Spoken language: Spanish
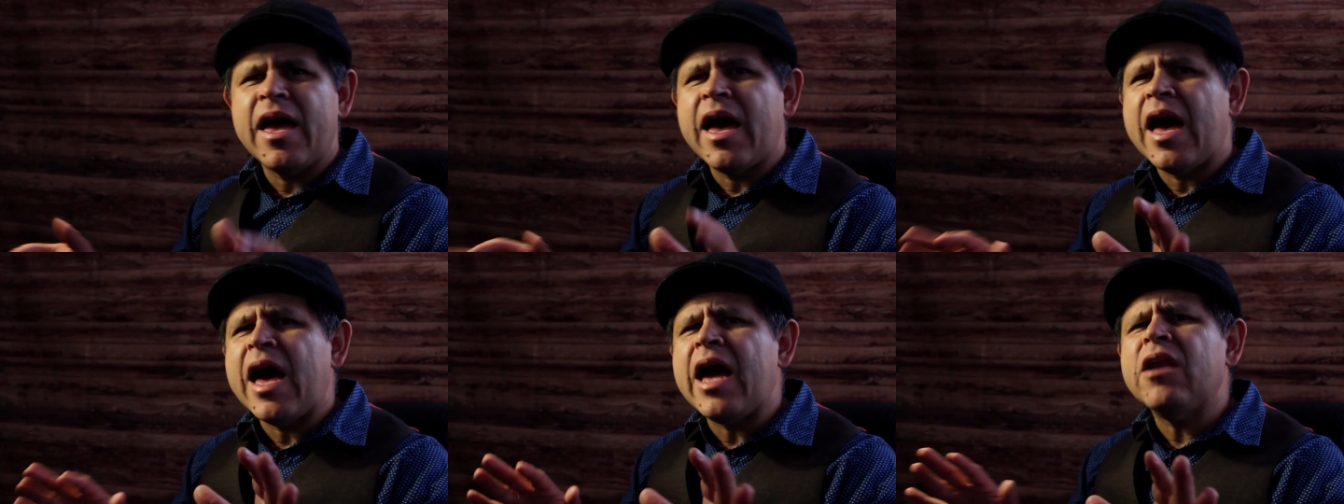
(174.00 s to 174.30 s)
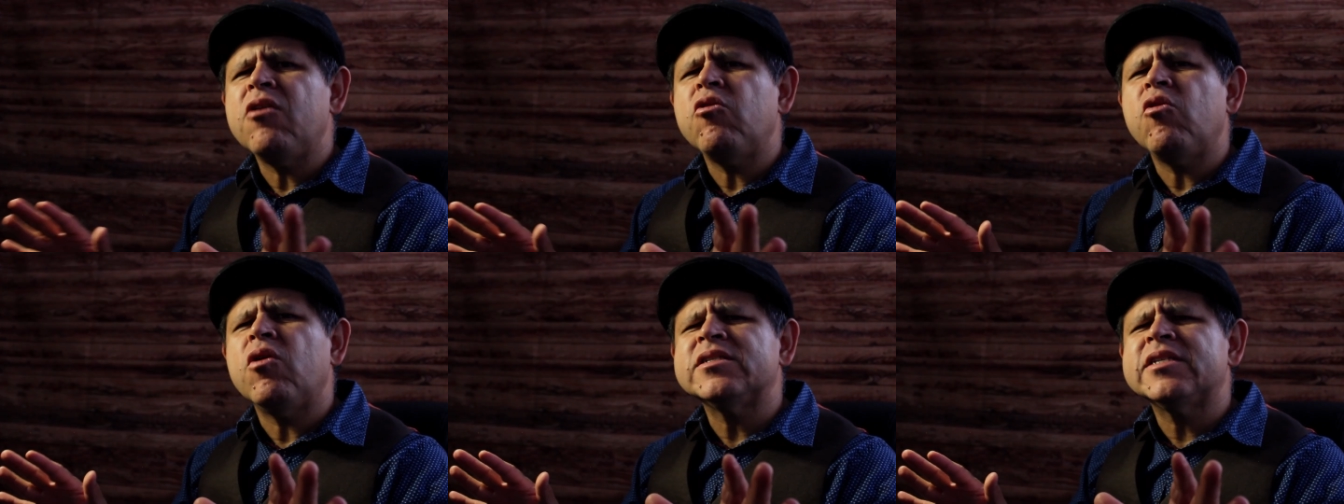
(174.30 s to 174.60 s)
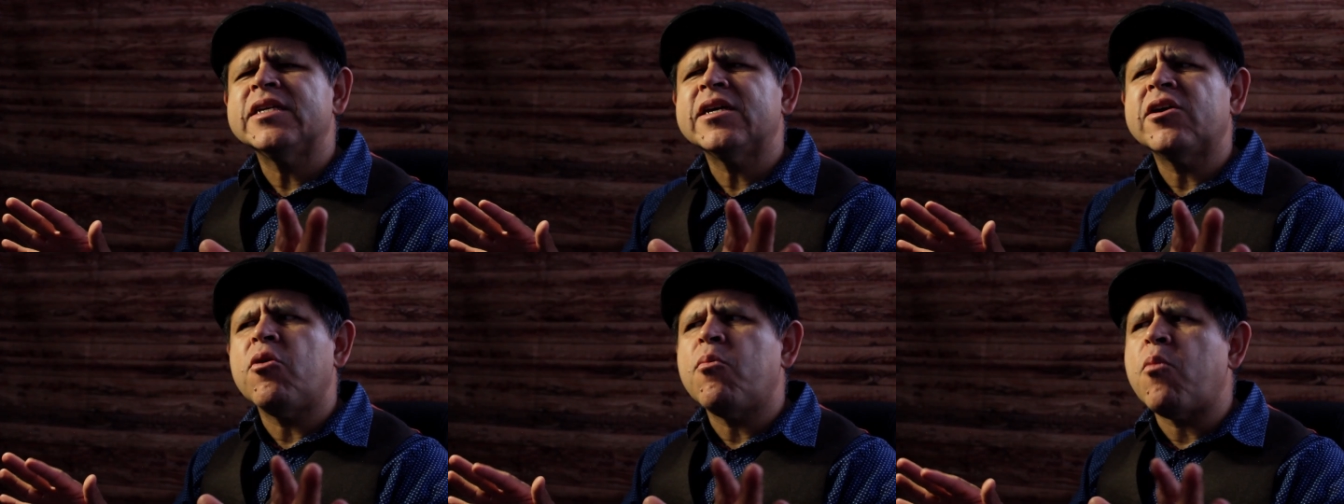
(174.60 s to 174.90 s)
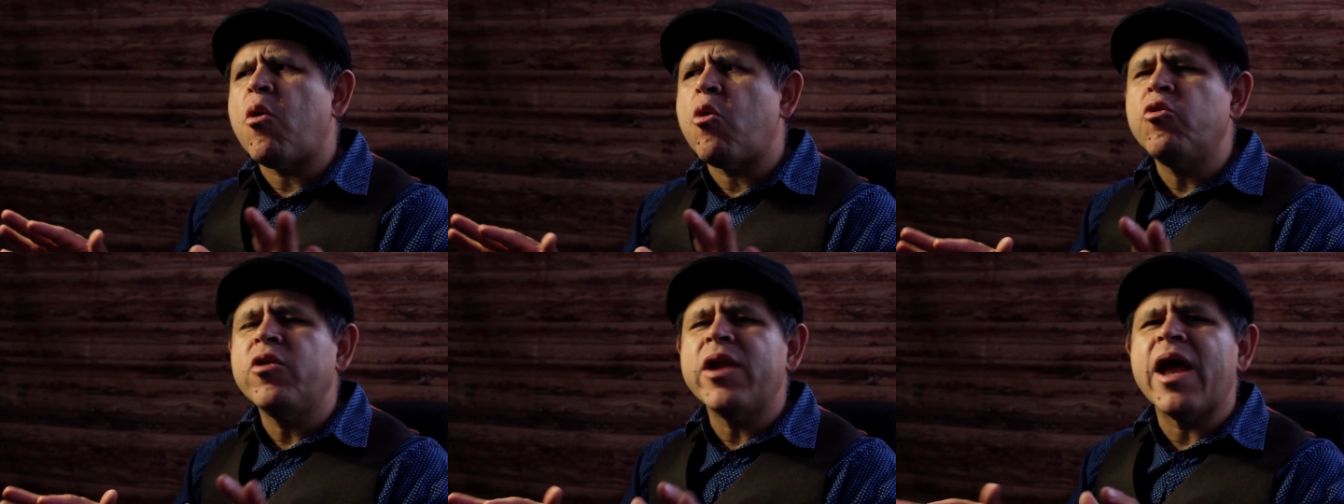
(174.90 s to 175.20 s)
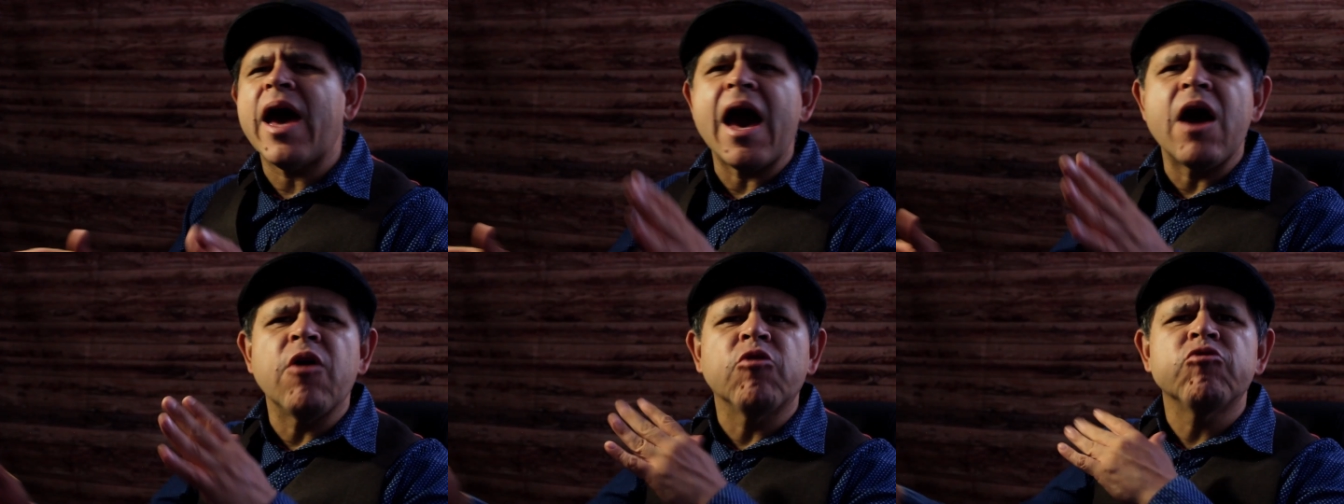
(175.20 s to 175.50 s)
algo así como un
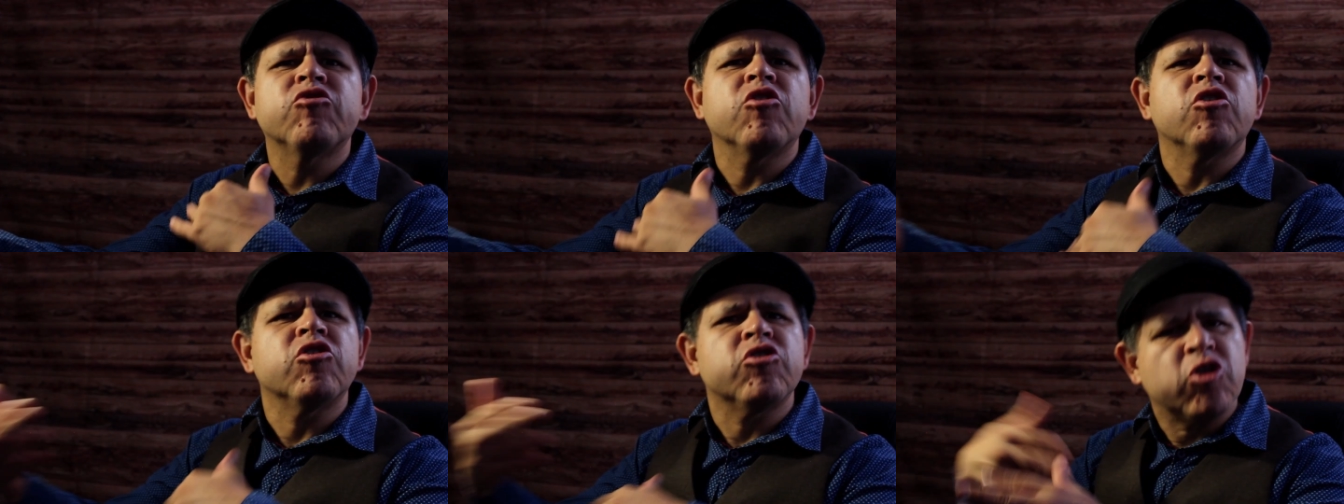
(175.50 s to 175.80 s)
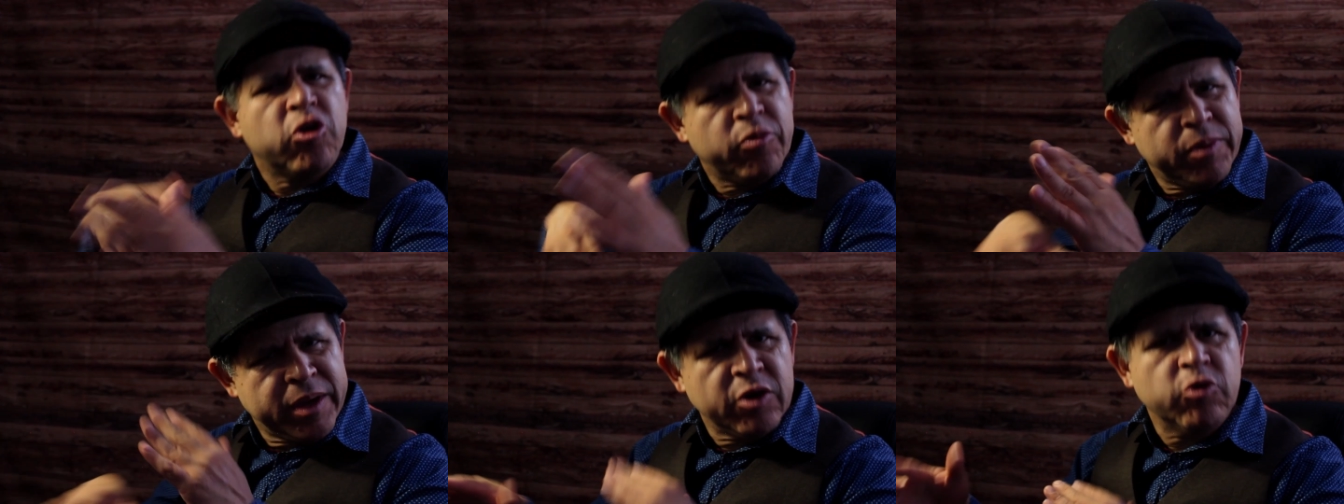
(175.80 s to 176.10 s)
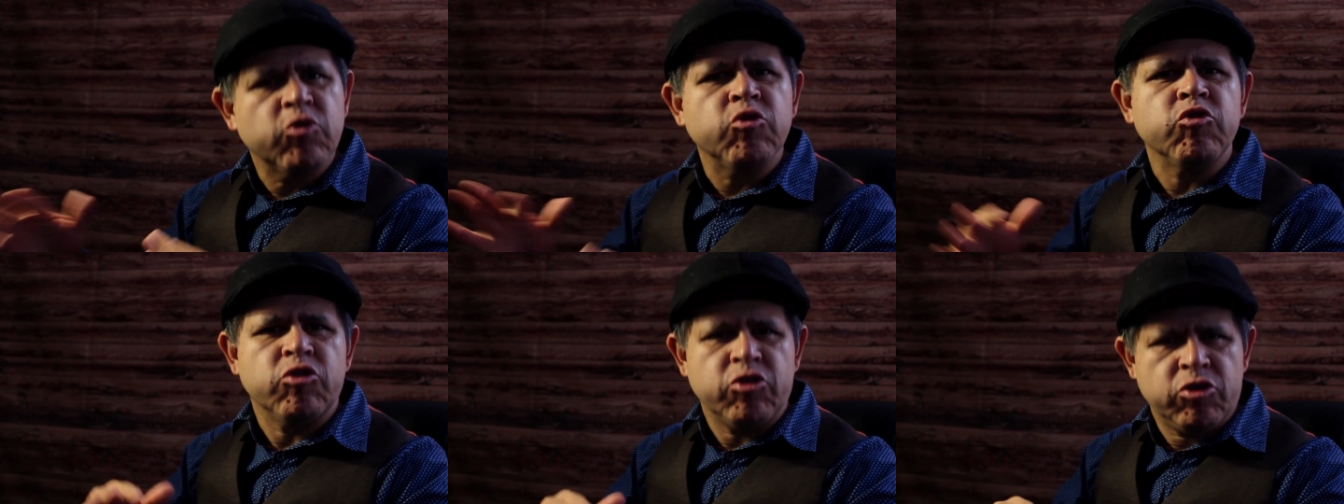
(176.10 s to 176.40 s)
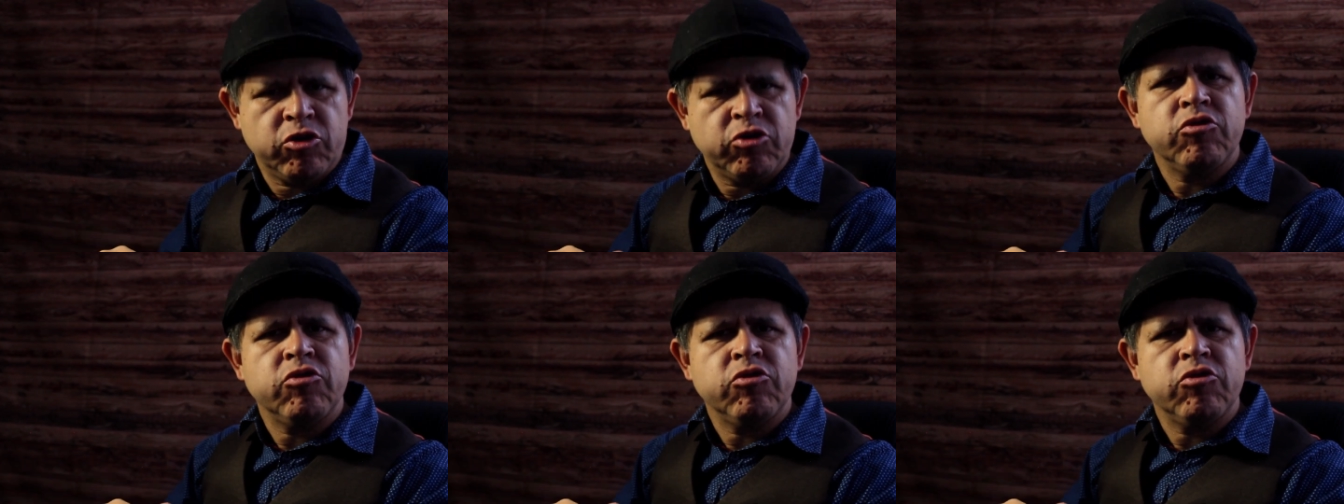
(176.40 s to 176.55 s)
auto Robin Hood.